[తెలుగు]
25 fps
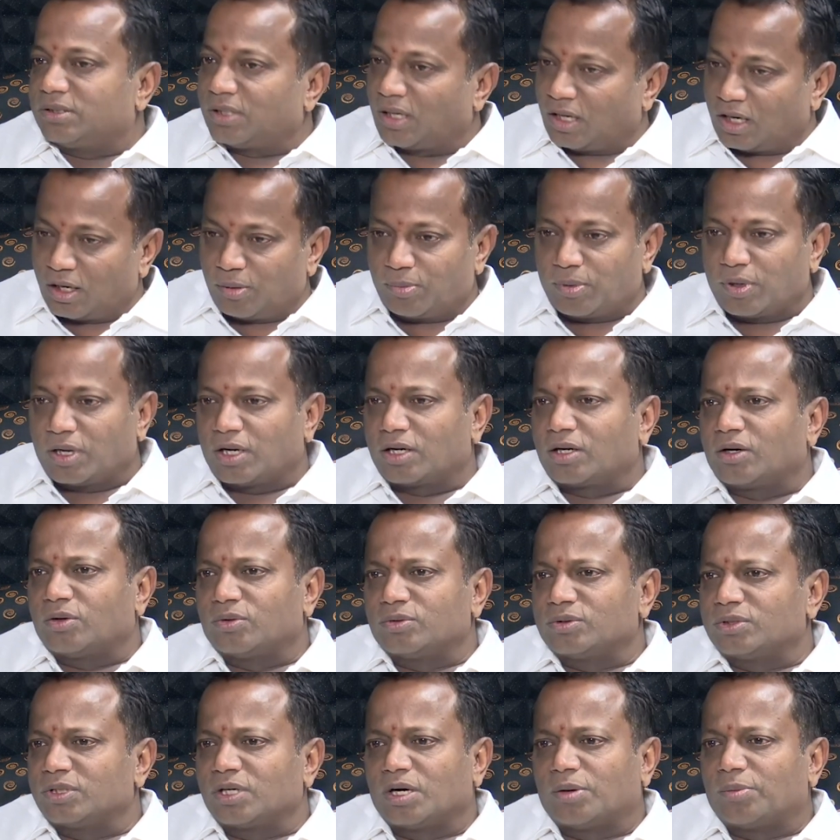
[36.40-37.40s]
చాలా బలంగా
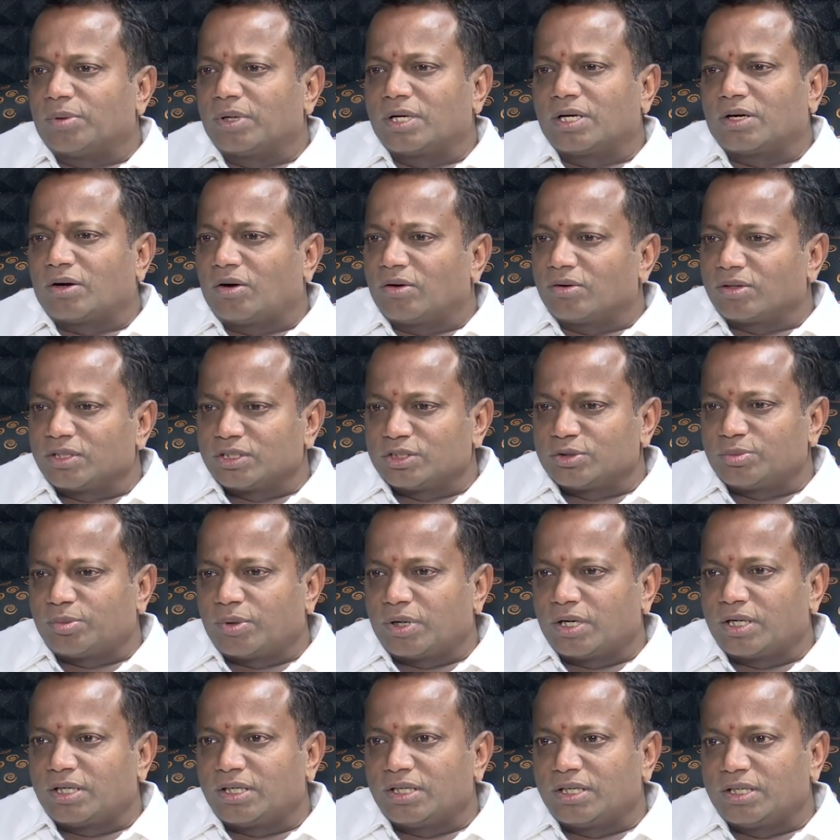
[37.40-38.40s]
ఉంది కాబట్టి కాంగ్రెస్
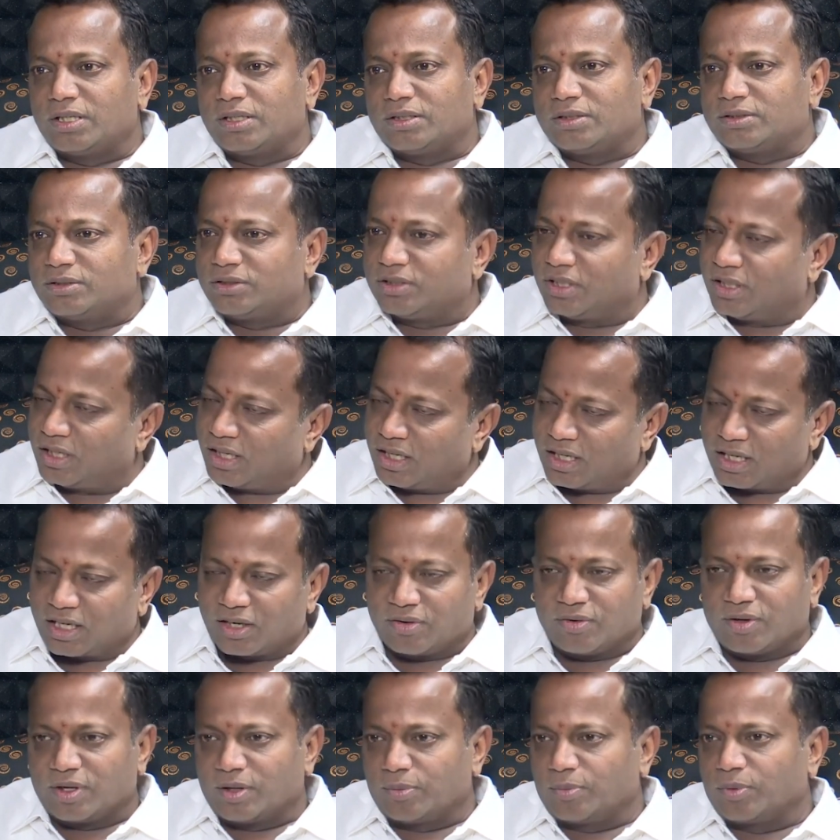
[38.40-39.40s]
పార్టీ జెండా
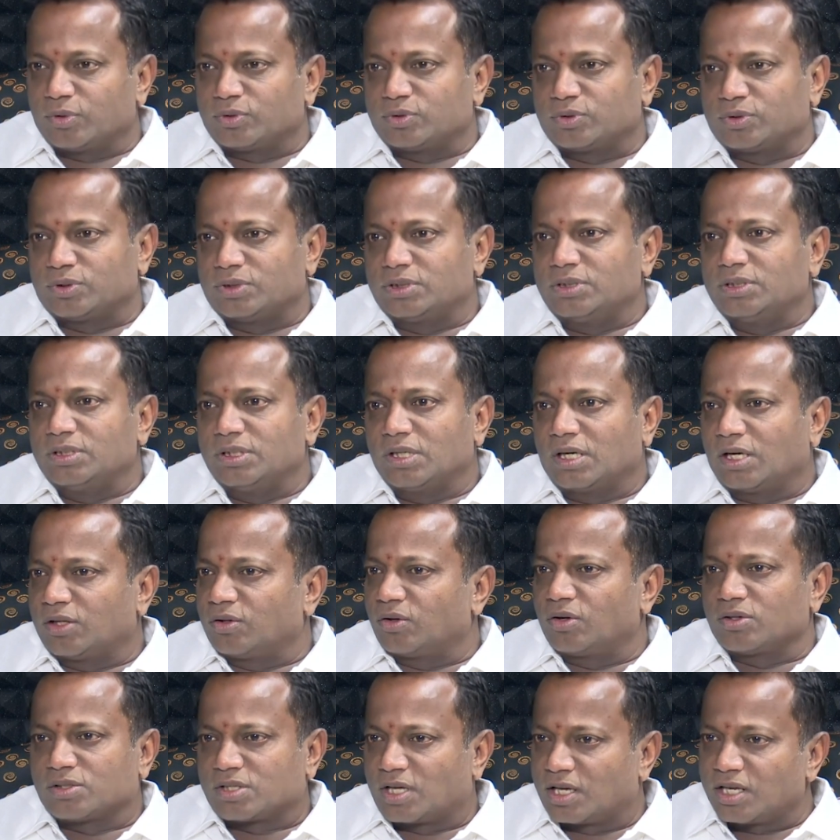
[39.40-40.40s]
ఎగరవేయబోతుంది
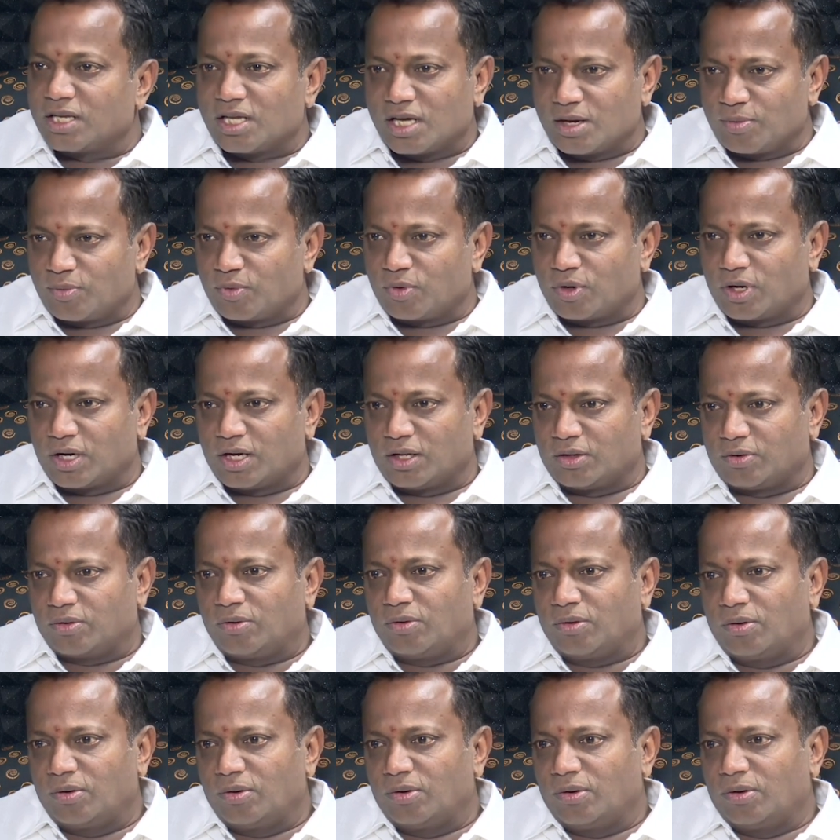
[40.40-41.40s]
అందులో సందేహం కూడా లేదు
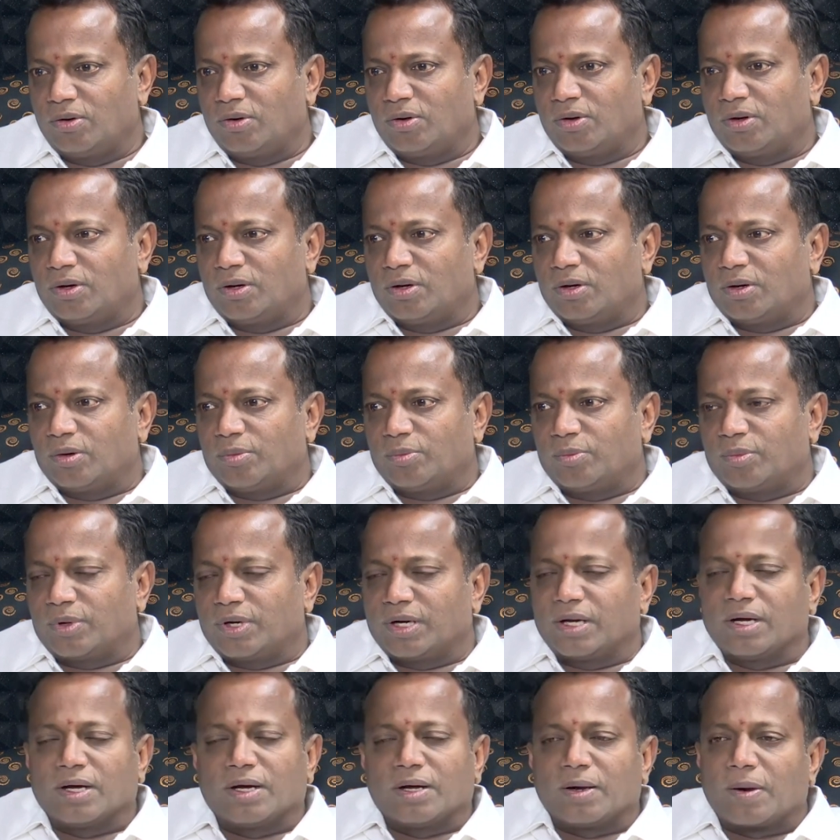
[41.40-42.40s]

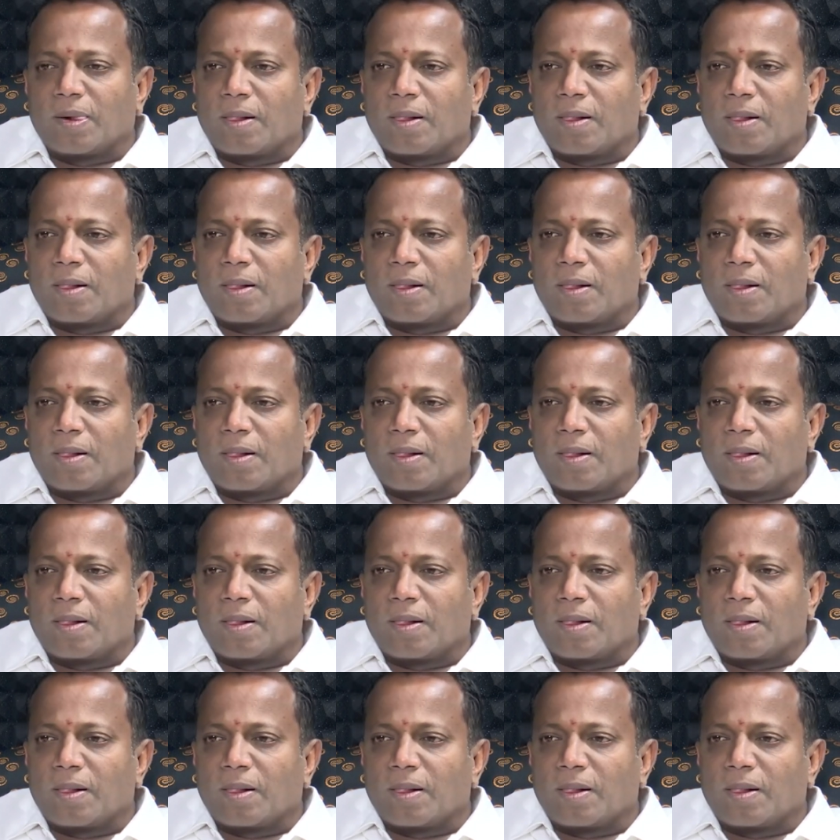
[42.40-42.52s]
మరి